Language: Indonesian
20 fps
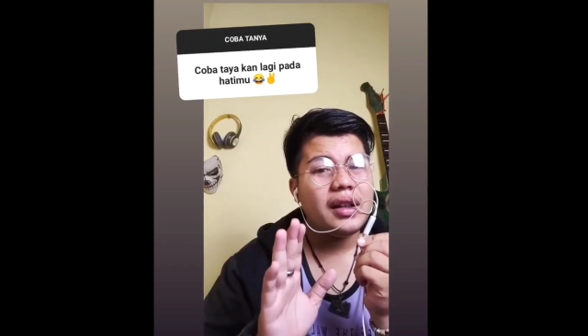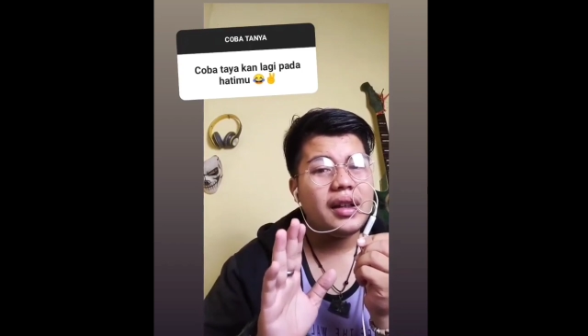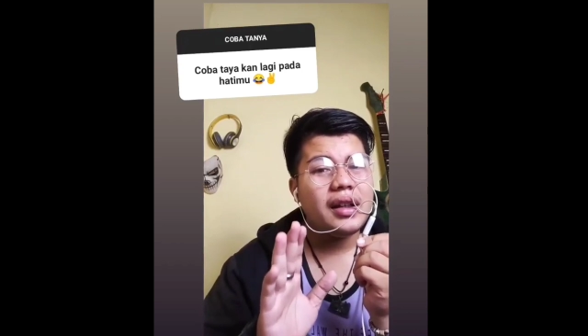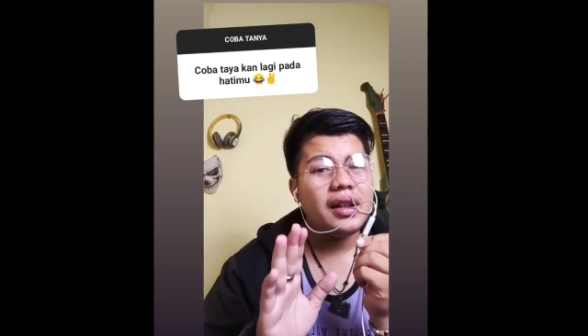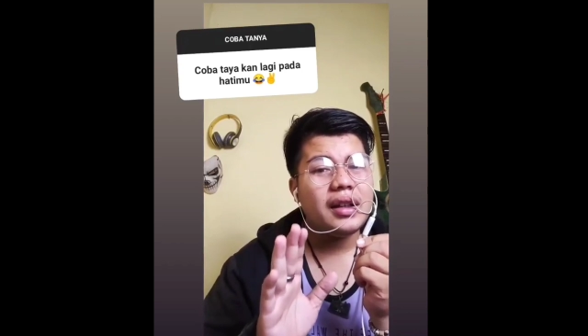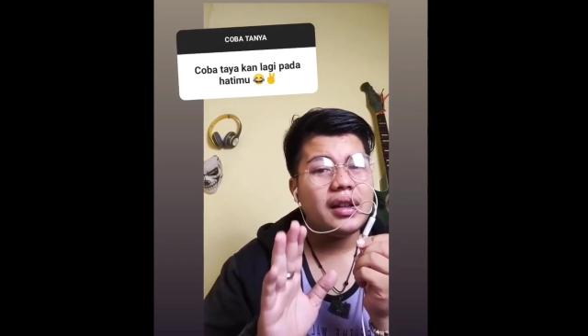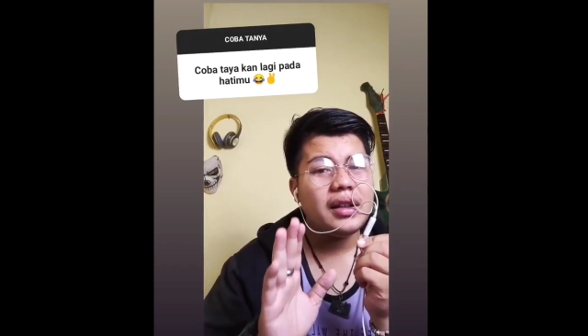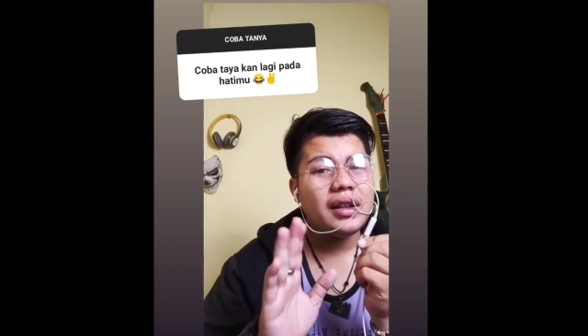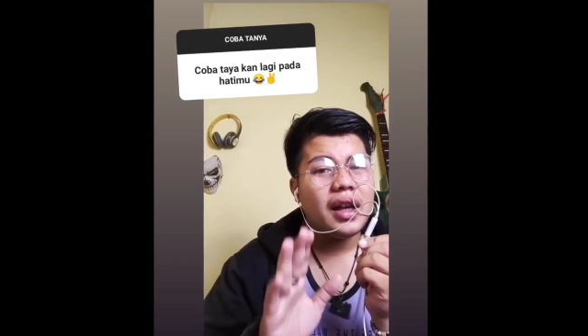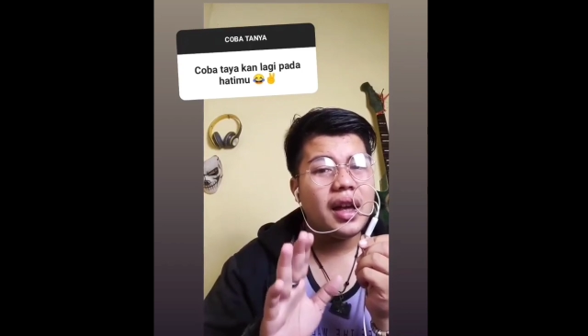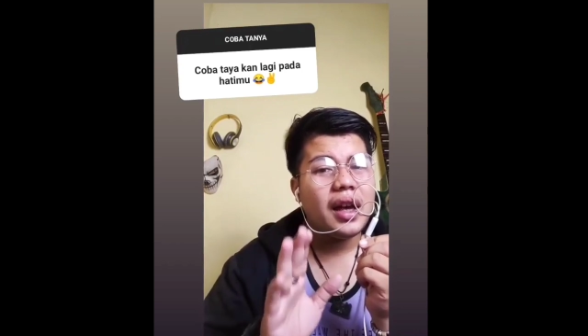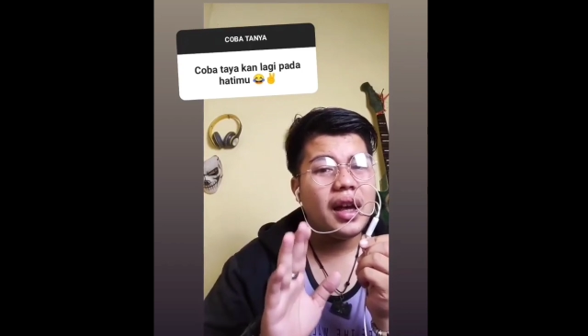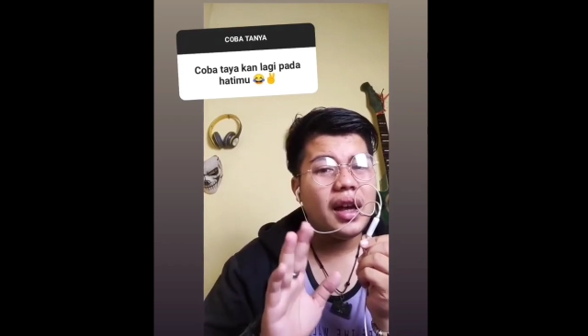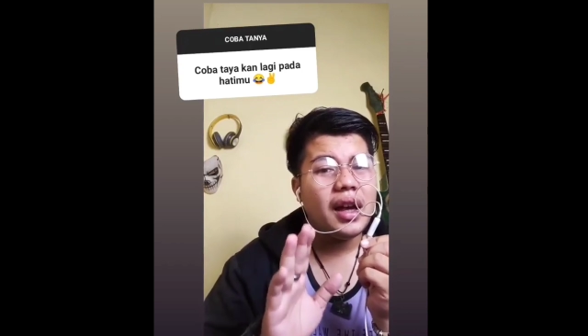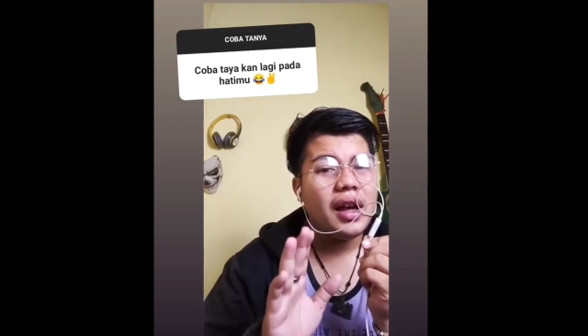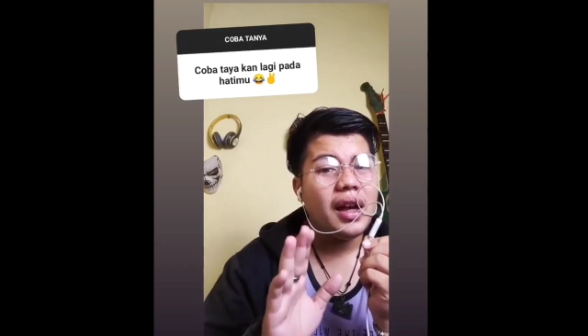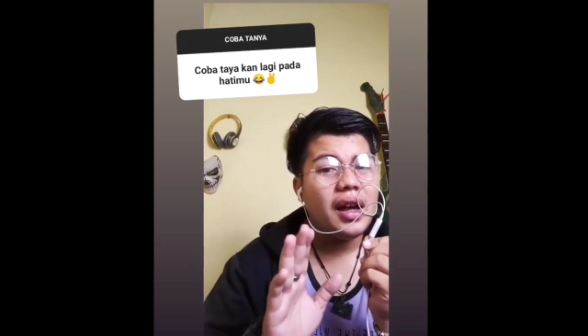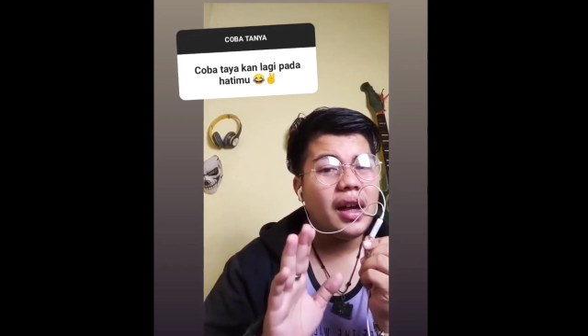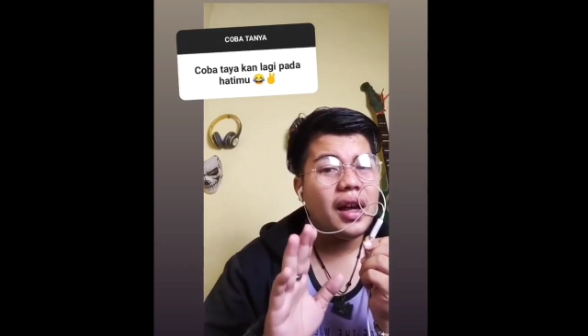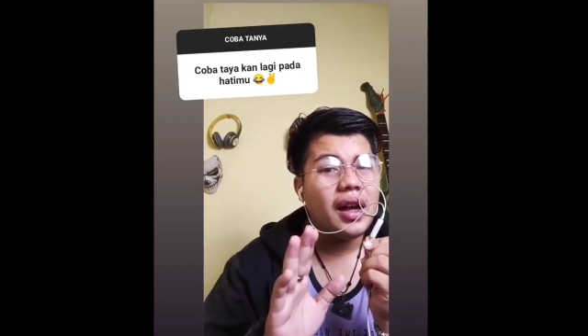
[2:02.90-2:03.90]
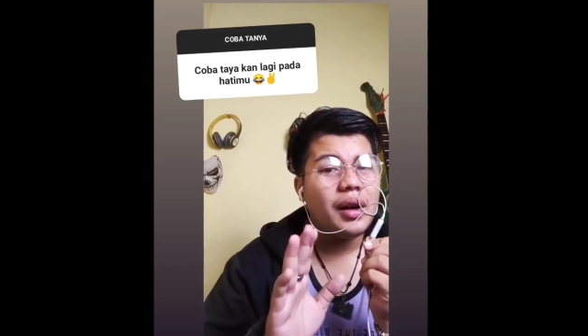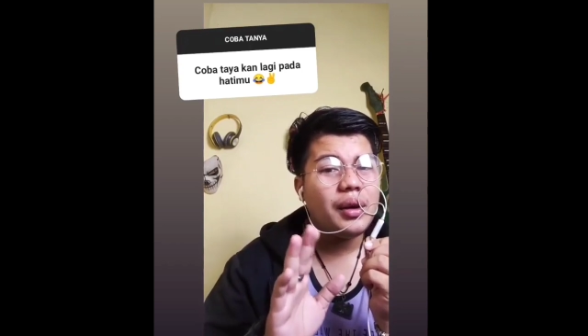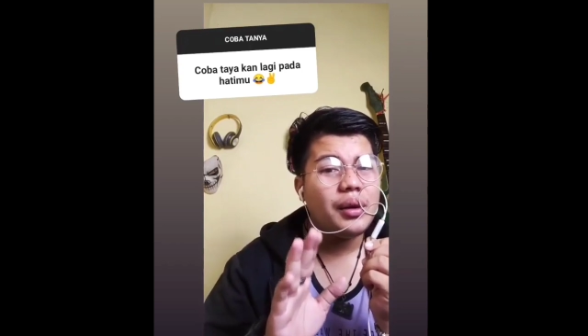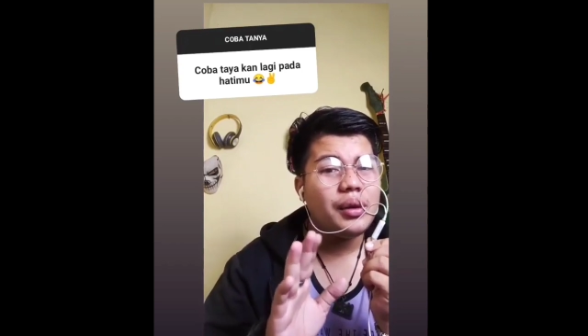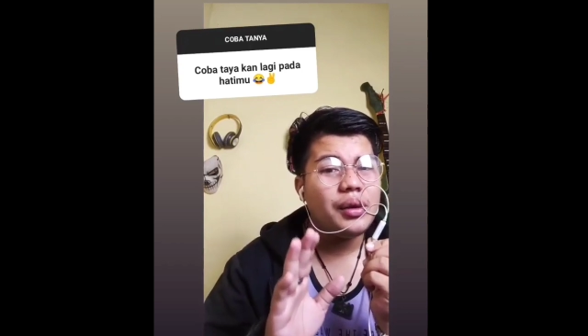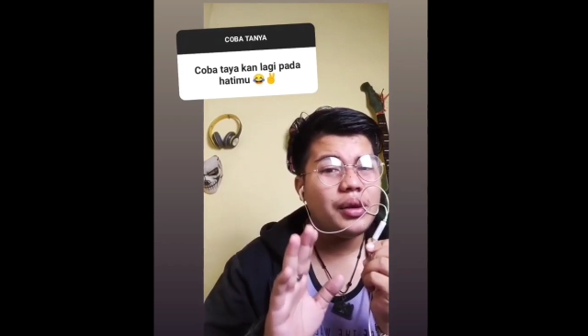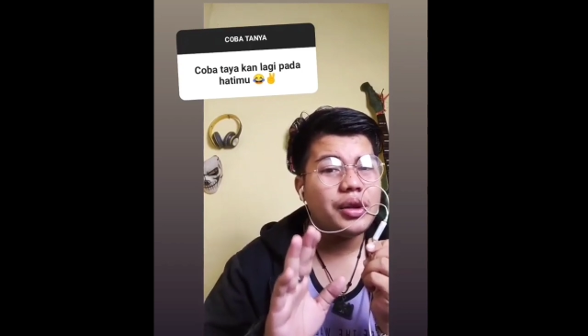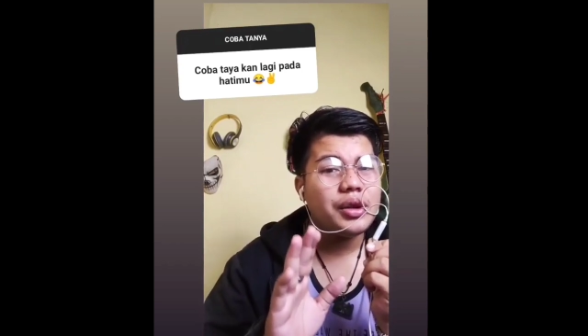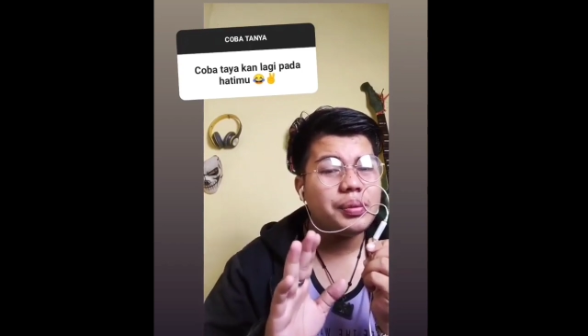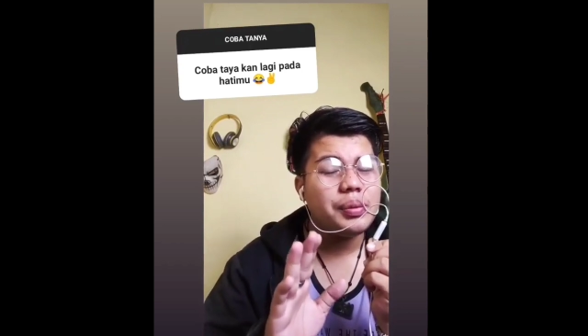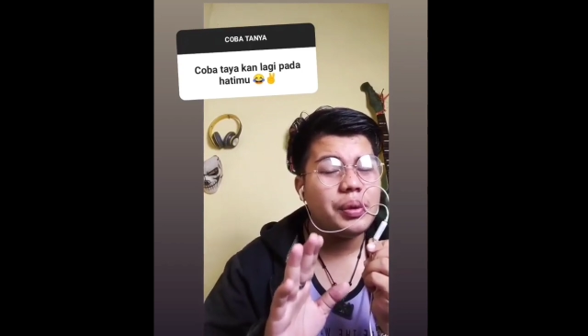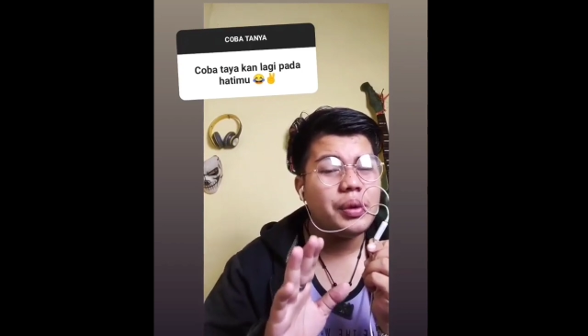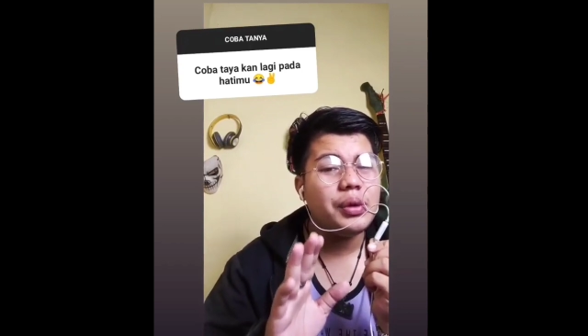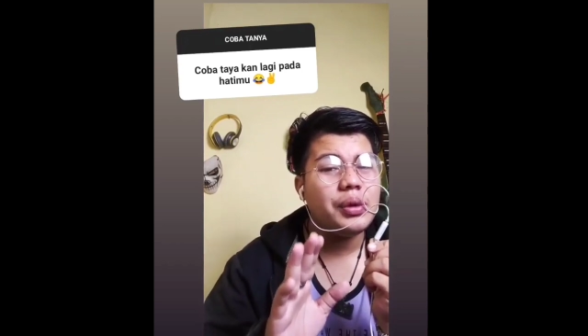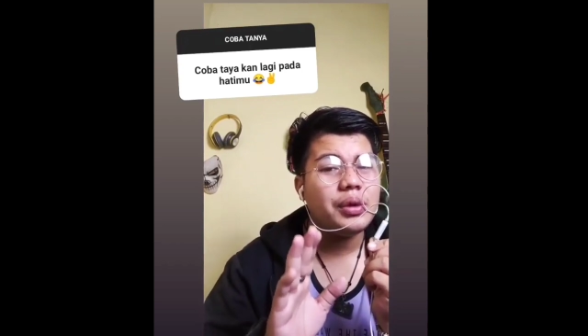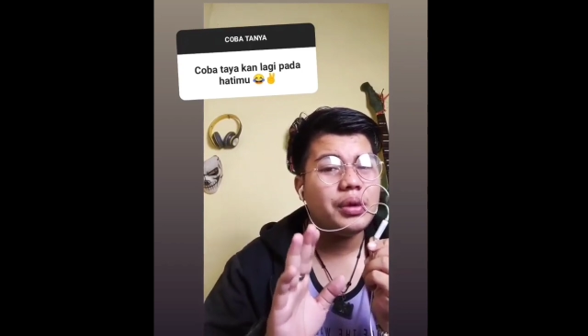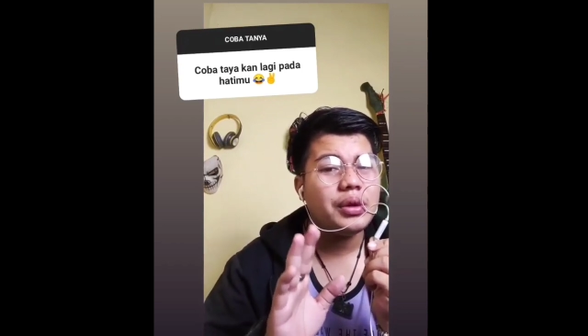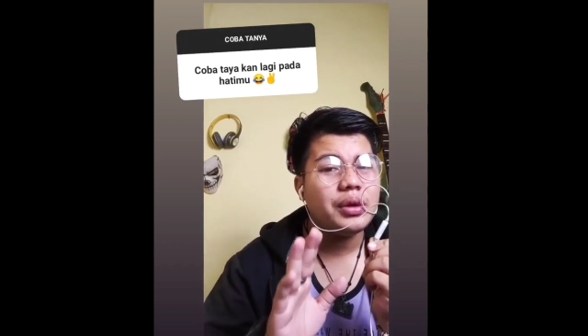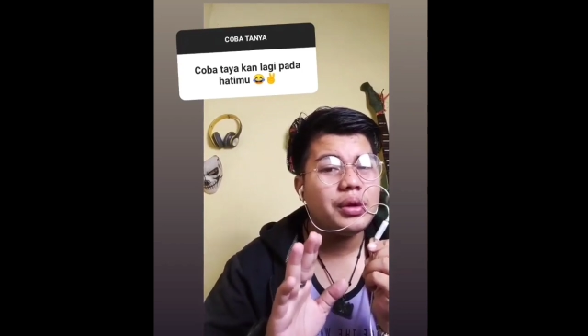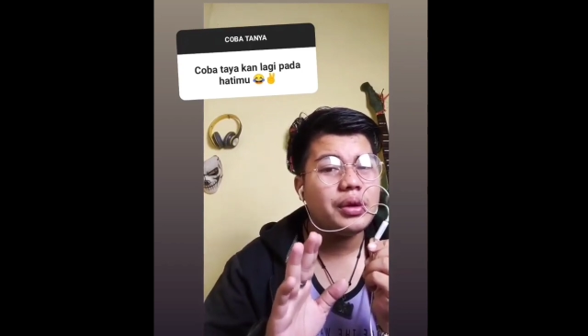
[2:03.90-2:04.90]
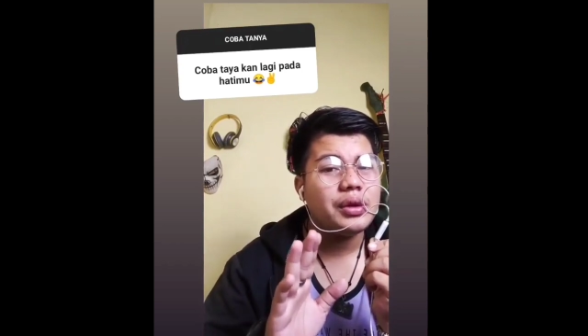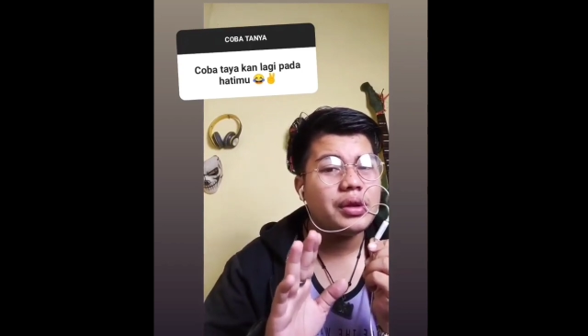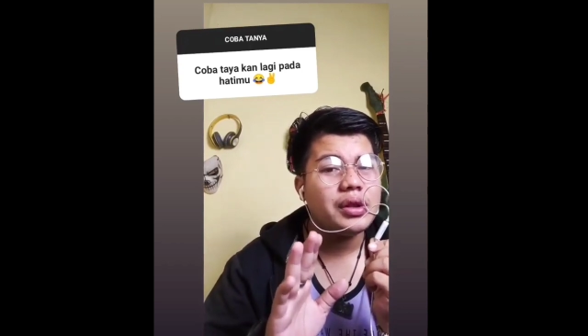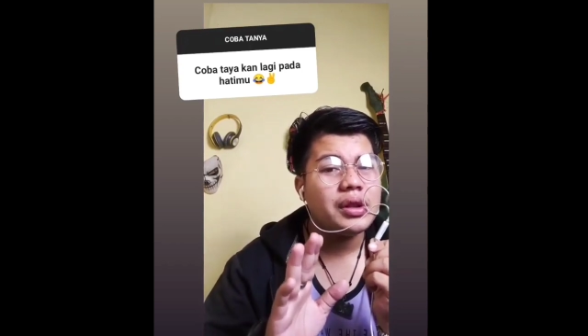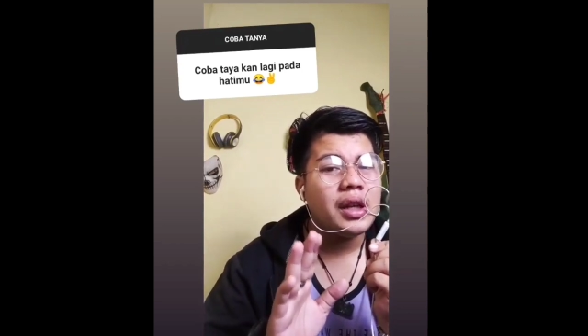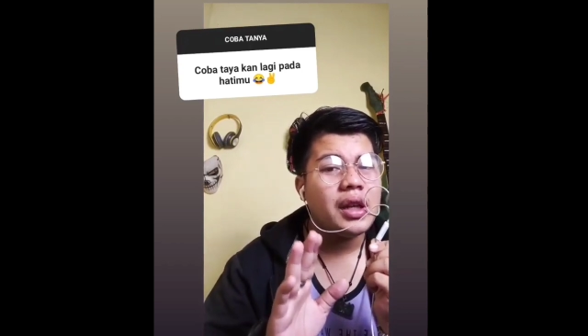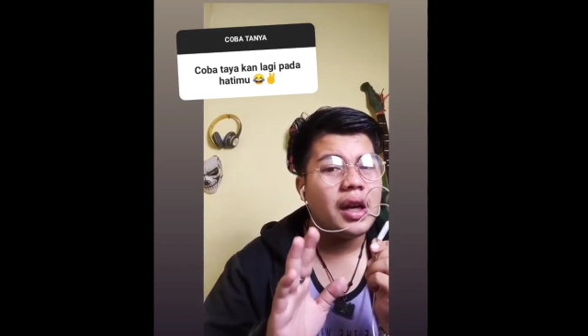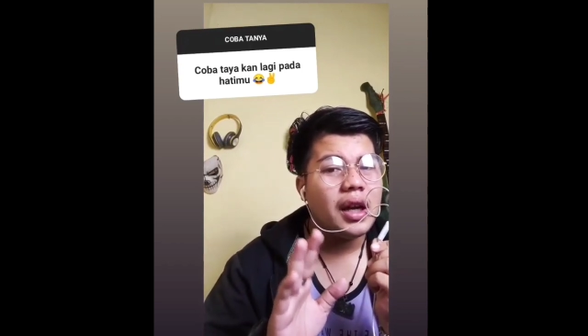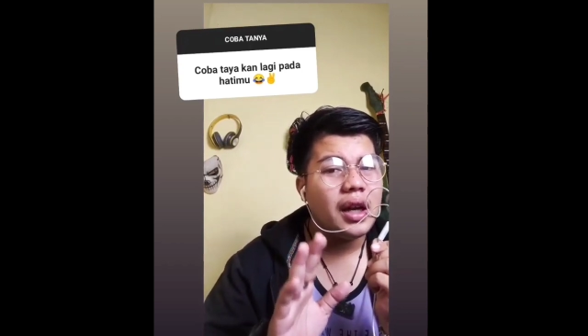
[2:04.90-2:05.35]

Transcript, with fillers: kita harus putus